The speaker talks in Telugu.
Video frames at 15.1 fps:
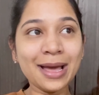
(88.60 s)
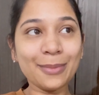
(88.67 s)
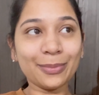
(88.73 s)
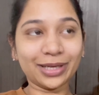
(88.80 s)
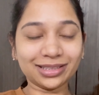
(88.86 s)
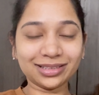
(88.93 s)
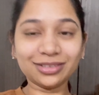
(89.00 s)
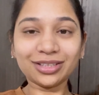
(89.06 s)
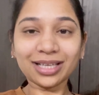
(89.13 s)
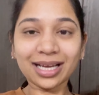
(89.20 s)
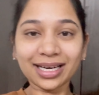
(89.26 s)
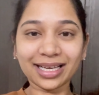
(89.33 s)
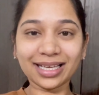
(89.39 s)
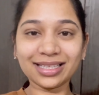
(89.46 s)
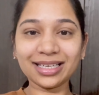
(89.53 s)

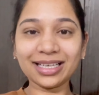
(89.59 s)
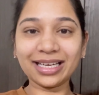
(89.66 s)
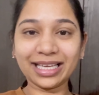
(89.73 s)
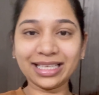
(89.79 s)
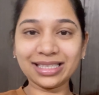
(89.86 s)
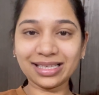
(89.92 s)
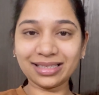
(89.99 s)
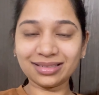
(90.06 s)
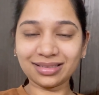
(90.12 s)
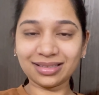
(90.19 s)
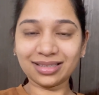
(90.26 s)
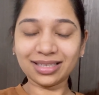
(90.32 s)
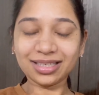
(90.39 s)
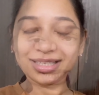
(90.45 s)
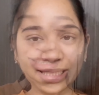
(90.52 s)
ప్రస్తుతానికైతే నేను నేను ఏం
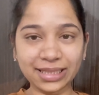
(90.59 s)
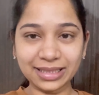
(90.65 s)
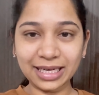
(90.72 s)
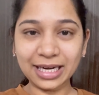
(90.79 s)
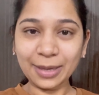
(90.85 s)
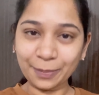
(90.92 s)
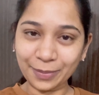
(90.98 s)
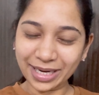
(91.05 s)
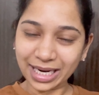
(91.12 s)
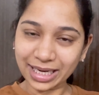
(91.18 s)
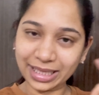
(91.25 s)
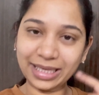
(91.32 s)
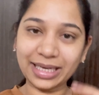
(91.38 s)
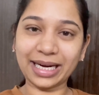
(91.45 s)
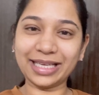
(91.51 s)
చేస్తానంటే నిద్ర
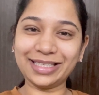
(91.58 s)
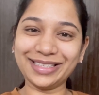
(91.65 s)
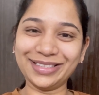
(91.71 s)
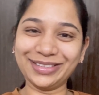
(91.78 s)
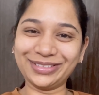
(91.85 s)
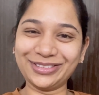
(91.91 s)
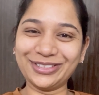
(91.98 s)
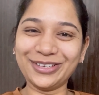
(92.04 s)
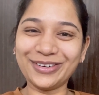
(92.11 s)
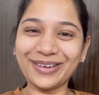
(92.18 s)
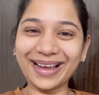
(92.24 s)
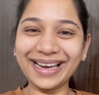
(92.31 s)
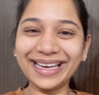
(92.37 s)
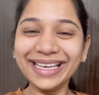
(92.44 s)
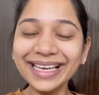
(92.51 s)
రప్పడానికి ట్రై
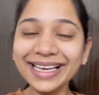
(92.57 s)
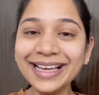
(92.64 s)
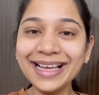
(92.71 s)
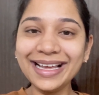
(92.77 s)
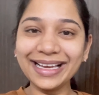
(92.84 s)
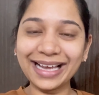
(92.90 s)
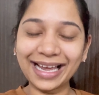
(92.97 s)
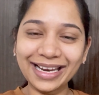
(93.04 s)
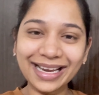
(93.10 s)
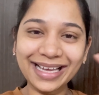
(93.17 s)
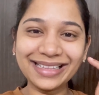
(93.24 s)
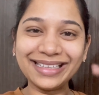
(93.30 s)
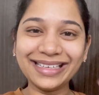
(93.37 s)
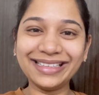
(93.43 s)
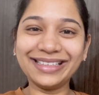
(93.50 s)
చేసుకోవాలి కళ్ళు
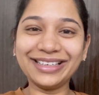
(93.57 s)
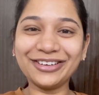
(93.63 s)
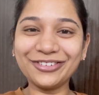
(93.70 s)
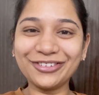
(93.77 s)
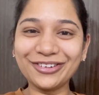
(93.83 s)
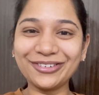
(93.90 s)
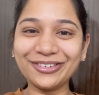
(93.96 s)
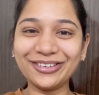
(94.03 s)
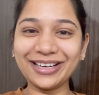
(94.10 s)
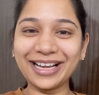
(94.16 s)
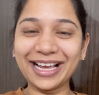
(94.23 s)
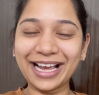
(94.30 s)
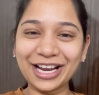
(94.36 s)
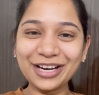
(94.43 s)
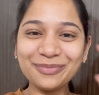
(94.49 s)
అయితే నిద్ర కోరుకుంటున్నాయి
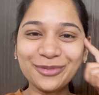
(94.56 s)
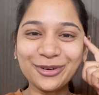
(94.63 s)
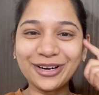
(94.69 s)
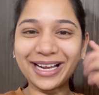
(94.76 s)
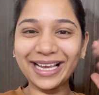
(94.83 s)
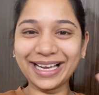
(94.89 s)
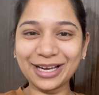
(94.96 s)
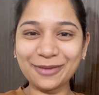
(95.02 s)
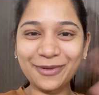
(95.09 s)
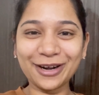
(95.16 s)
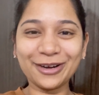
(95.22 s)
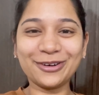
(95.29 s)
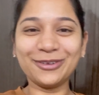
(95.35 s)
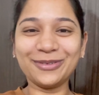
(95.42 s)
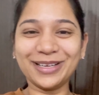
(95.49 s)
కానీ బుర్ర ఇంకా
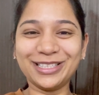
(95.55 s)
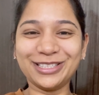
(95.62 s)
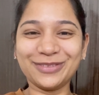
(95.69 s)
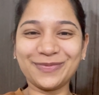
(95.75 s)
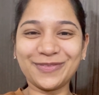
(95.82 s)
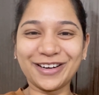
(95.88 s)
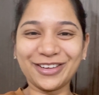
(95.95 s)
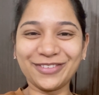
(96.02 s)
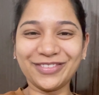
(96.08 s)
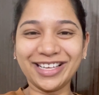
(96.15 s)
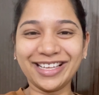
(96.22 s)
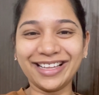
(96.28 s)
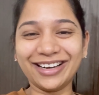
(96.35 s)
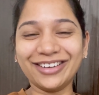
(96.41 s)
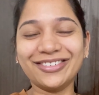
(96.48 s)
పడుకోవని చెప్పడం
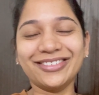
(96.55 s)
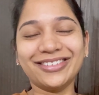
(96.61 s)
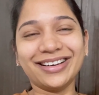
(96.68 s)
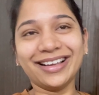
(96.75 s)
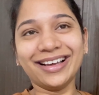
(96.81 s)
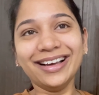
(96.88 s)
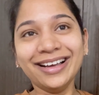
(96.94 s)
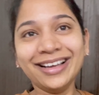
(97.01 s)
లేదనుకుంటా